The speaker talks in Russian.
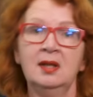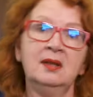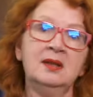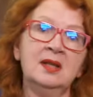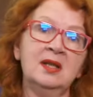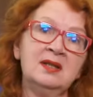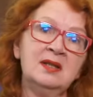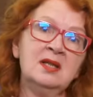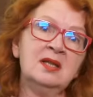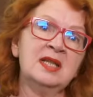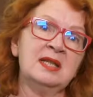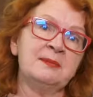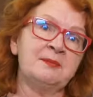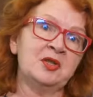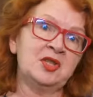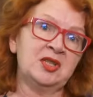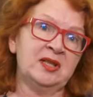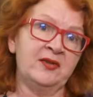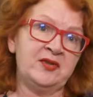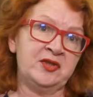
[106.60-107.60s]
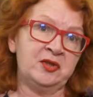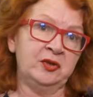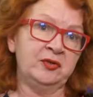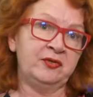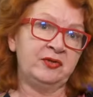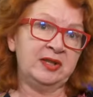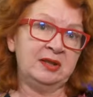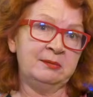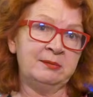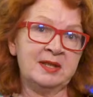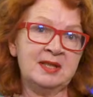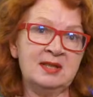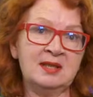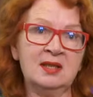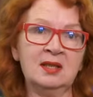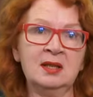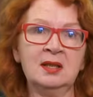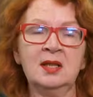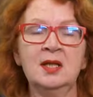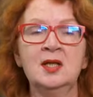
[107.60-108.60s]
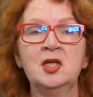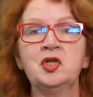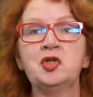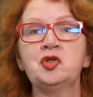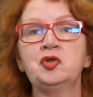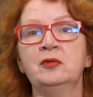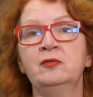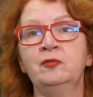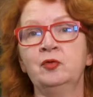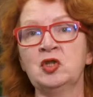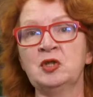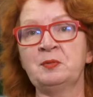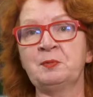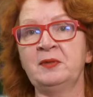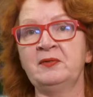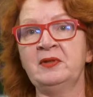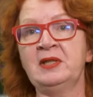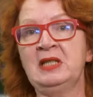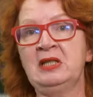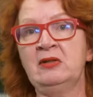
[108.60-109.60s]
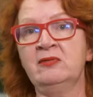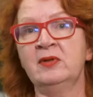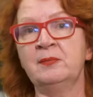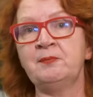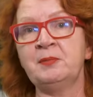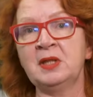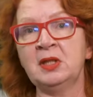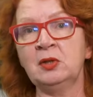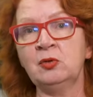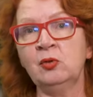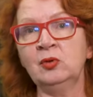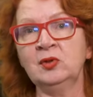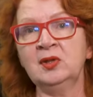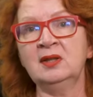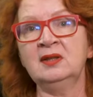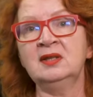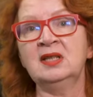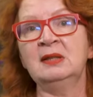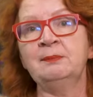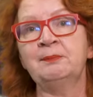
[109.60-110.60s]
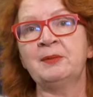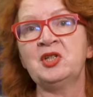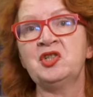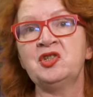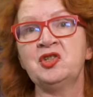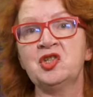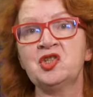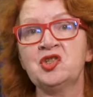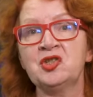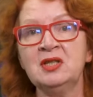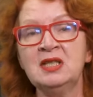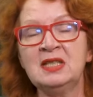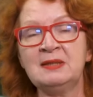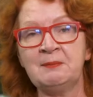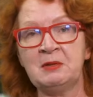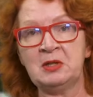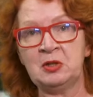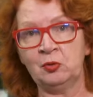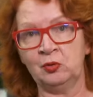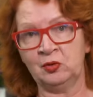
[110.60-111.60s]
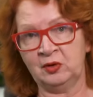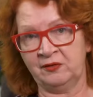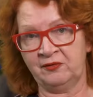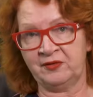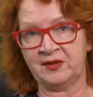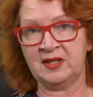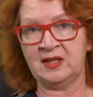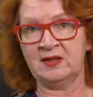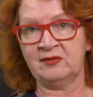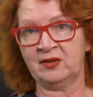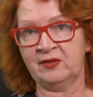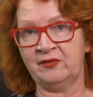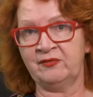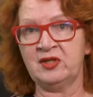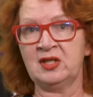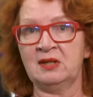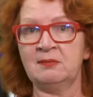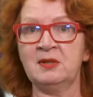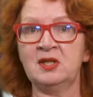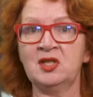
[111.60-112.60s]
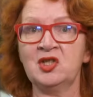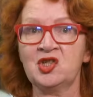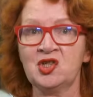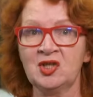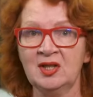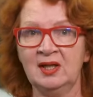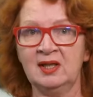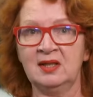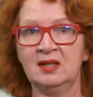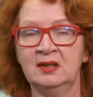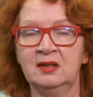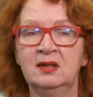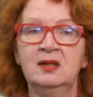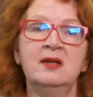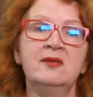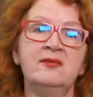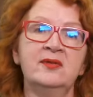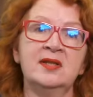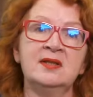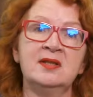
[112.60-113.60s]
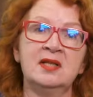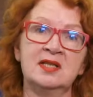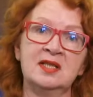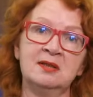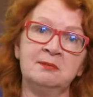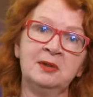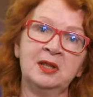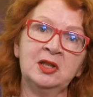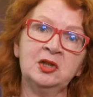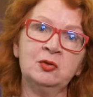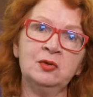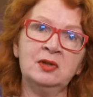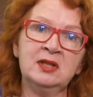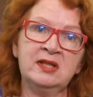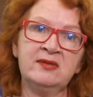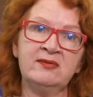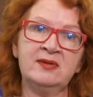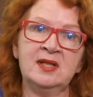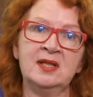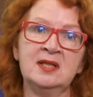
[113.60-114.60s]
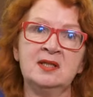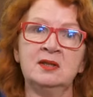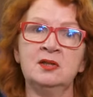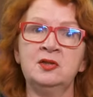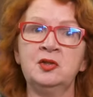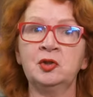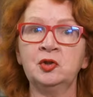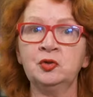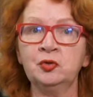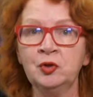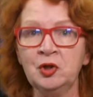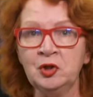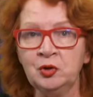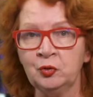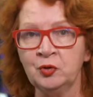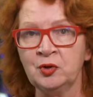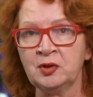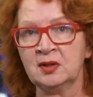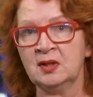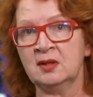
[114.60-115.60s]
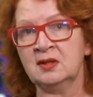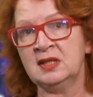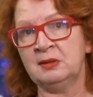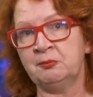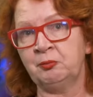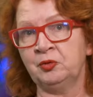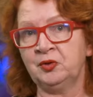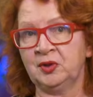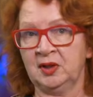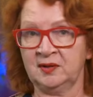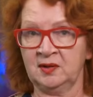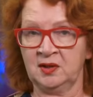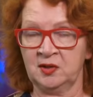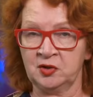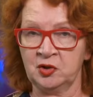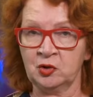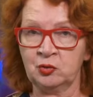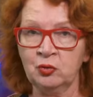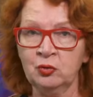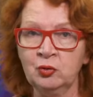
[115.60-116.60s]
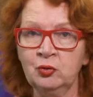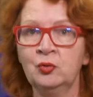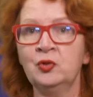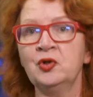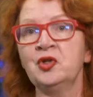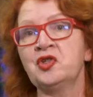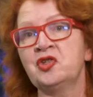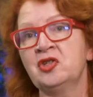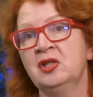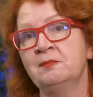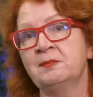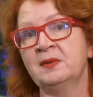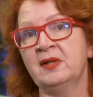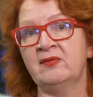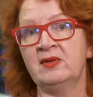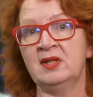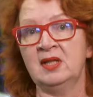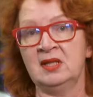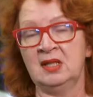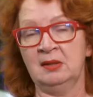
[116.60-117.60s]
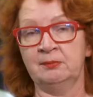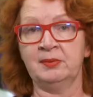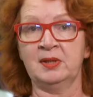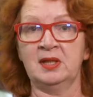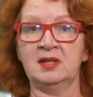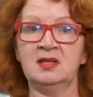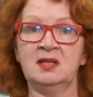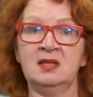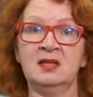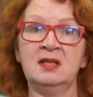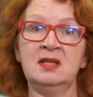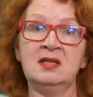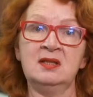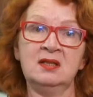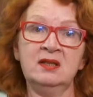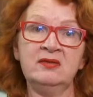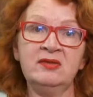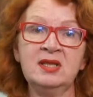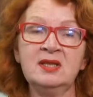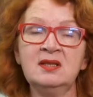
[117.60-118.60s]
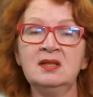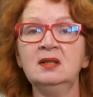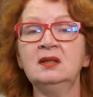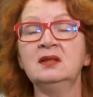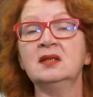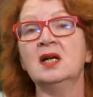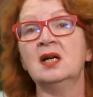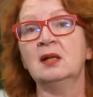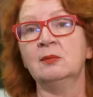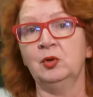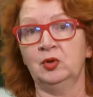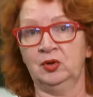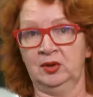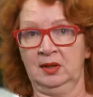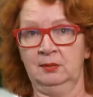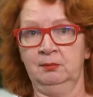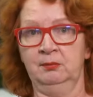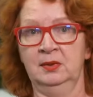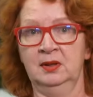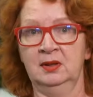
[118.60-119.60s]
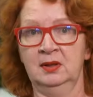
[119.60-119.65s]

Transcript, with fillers: На днях я прошла в деловых ведомостях, что Фонд справедливого перехода дал почти 6 миллионов евро фирме «Ишая», владельцем которой является никто иной, как депутат Риги Кугу и член правления партии «Эсти-200» Тармо Там.